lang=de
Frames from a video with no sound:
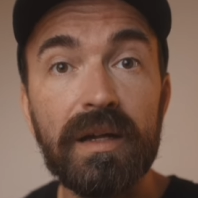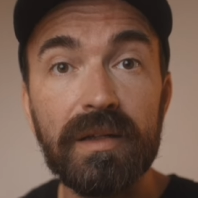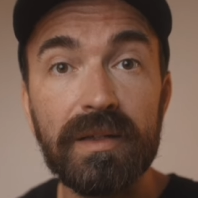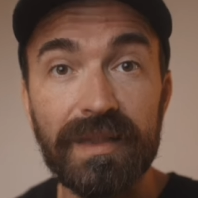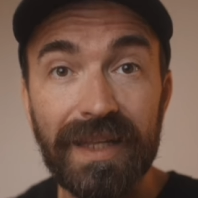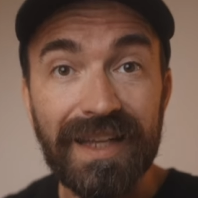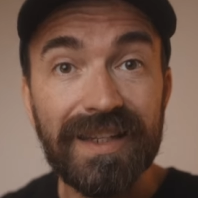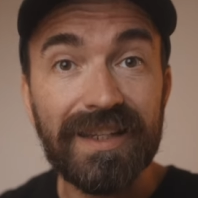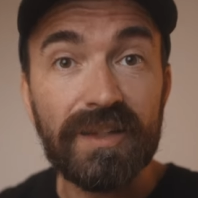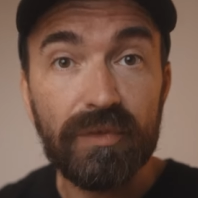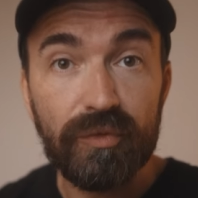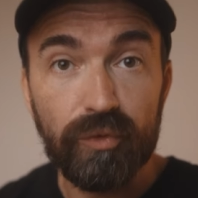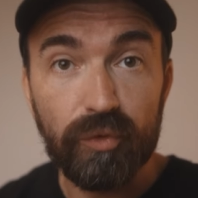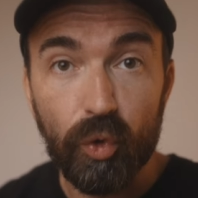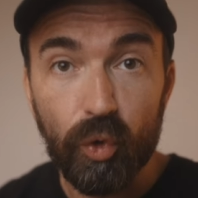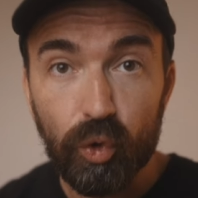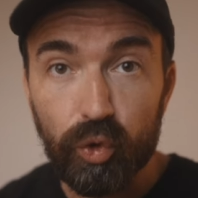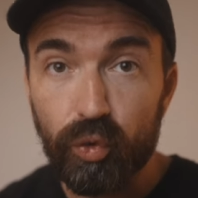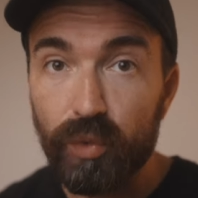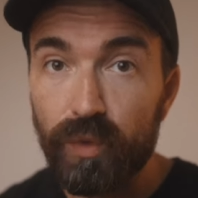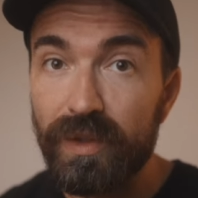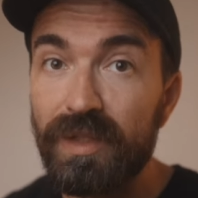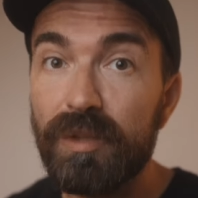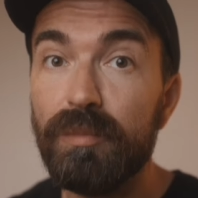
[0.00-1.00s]
das
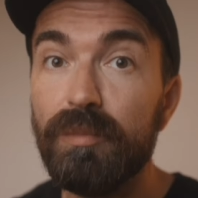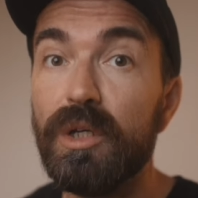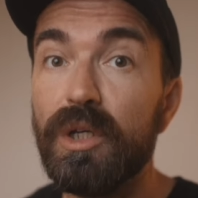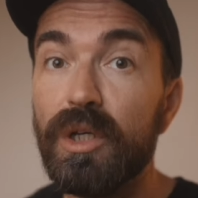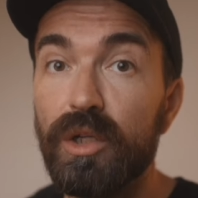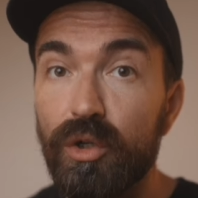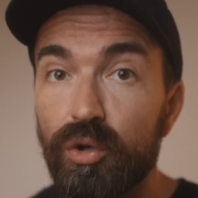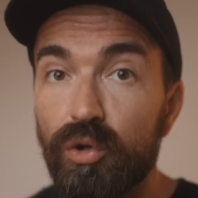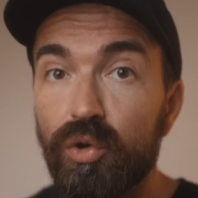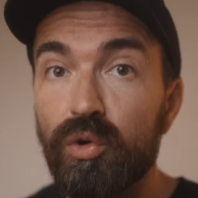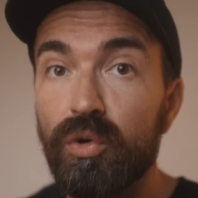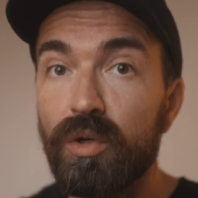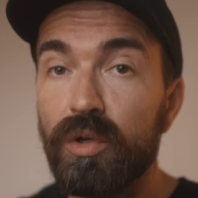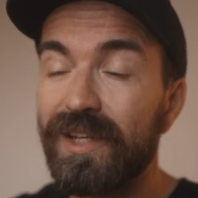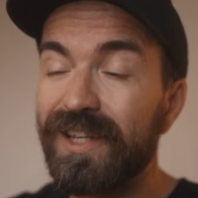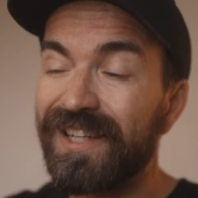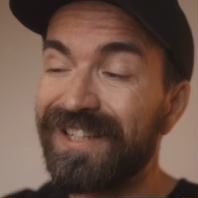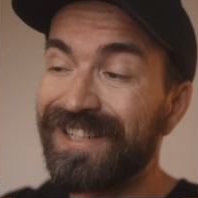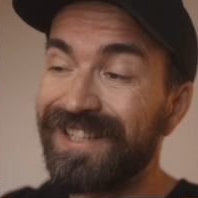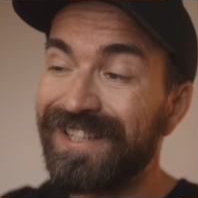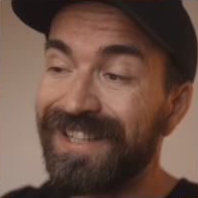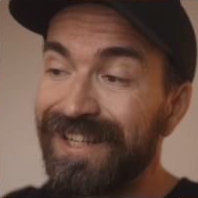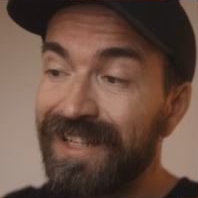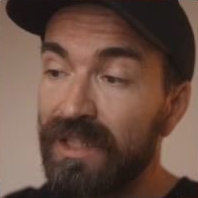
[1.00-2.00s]
Foto ist mir gelungen,
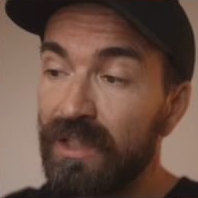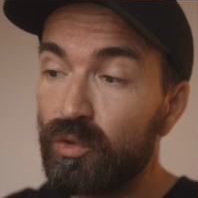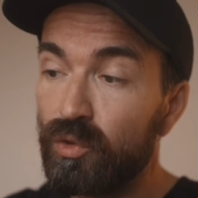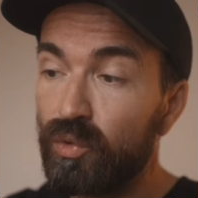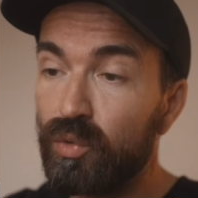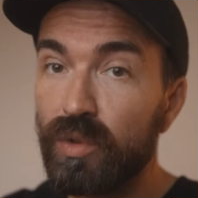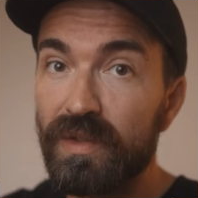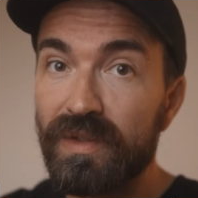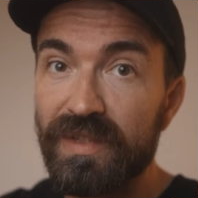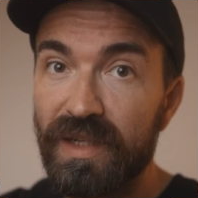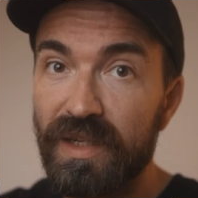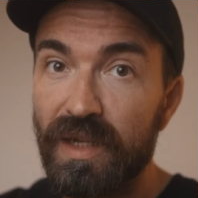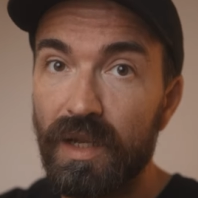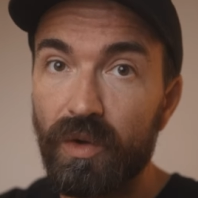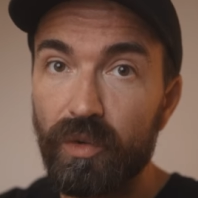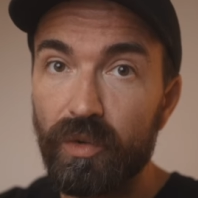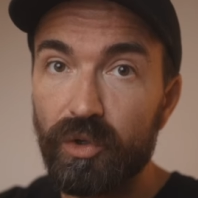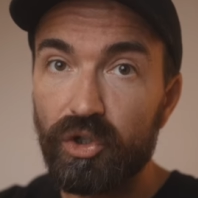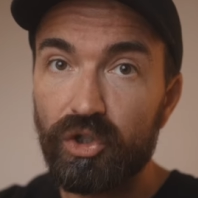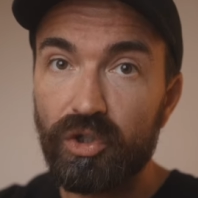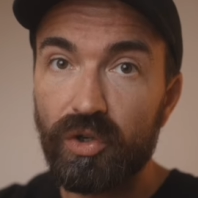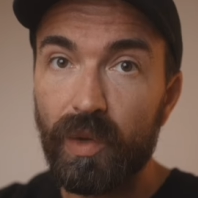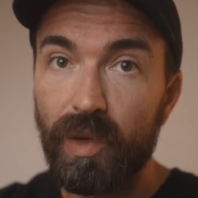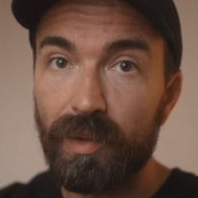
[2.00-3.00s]
ich sehe es kurz in der
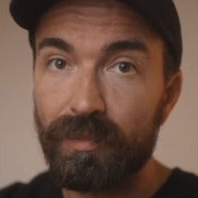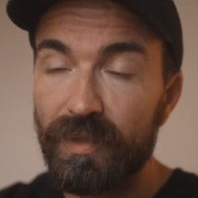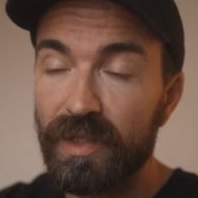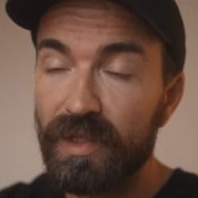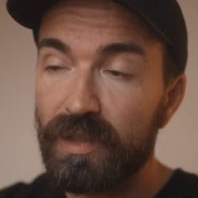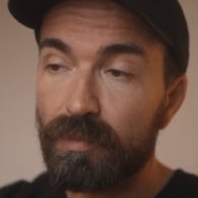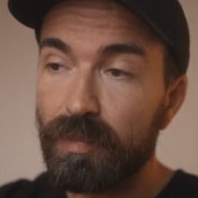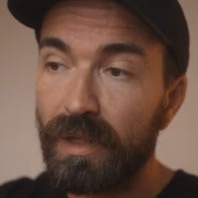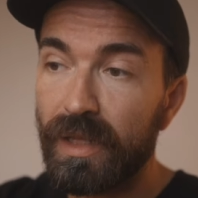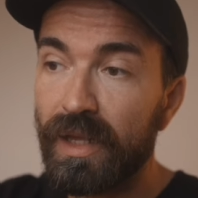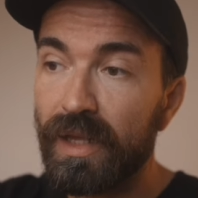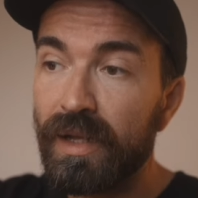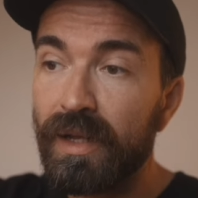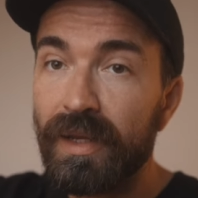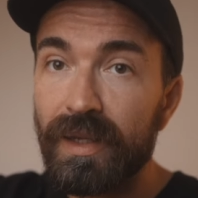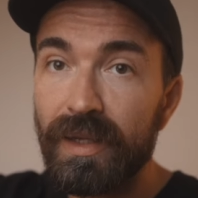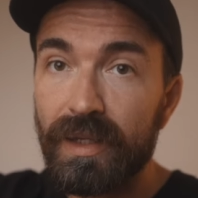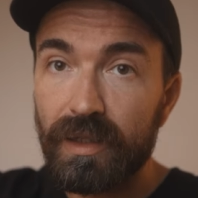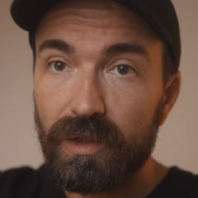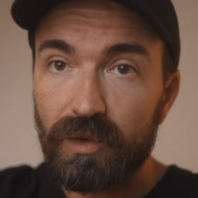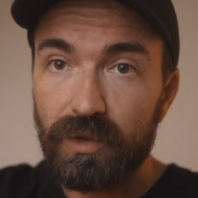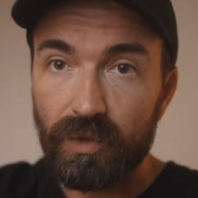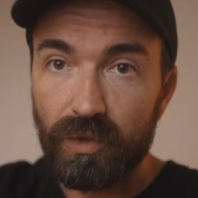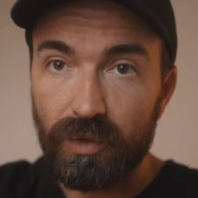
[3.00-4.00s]
Rückschau am Display,
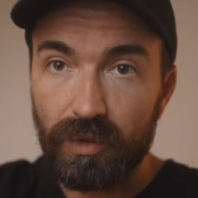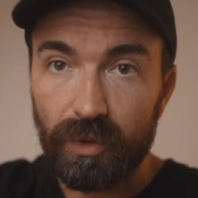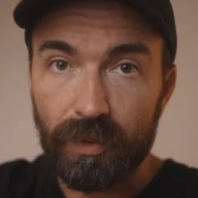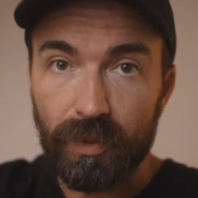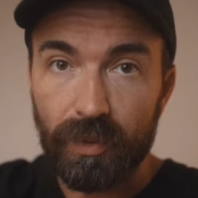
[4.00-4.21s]
ich drücke